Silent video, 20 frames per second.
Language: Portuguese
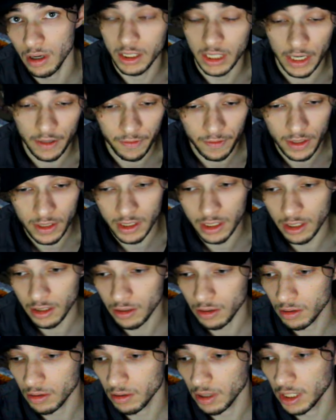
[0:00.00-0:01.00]
Já fiz
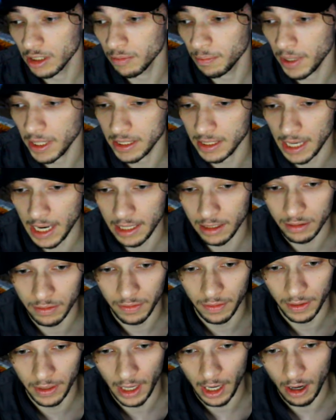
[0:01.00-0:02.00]
isso ano passado,
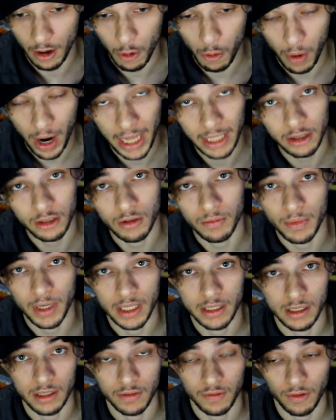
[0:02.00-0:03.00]
fiquei quatro
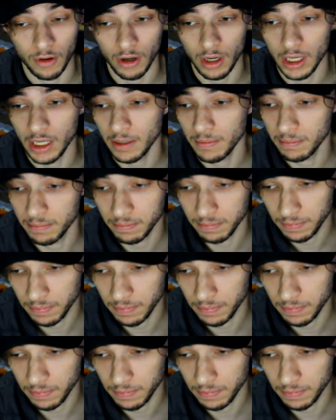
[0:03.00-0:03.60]
meses fora.